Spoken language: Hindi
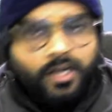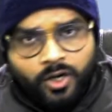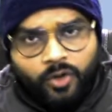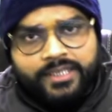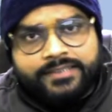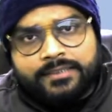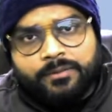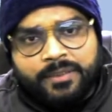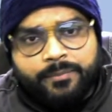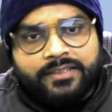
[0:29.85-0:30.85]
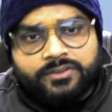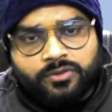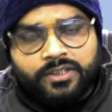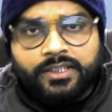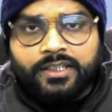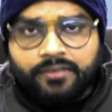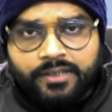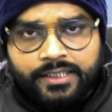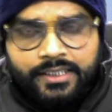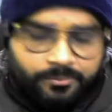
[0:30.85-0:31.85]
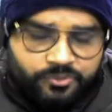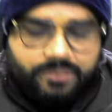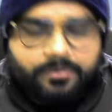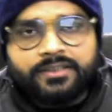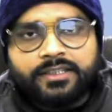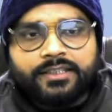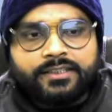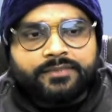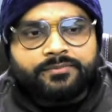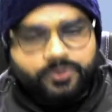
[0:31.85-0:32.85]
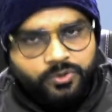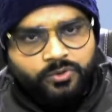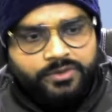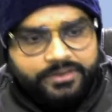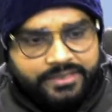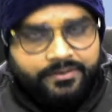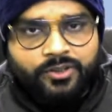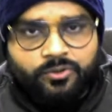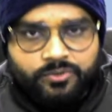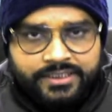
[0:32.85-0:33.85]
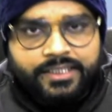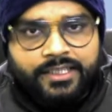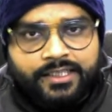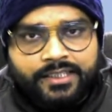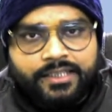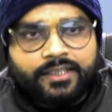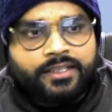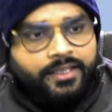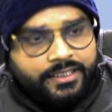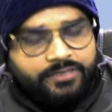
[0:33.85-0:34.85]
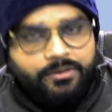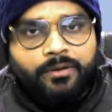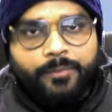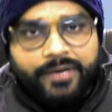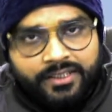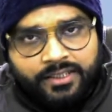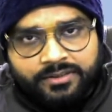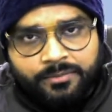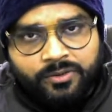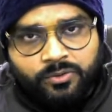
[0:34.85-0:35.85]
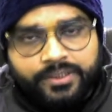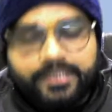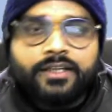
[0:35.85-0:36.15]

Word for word: और कैसे हम अपने बैच को रन करने वाले हैं हम उसकी बात करेंगे तो ये वीडियो उसी के रिगार्डिंग है इसमें आपका पेड क्लास की बात होगी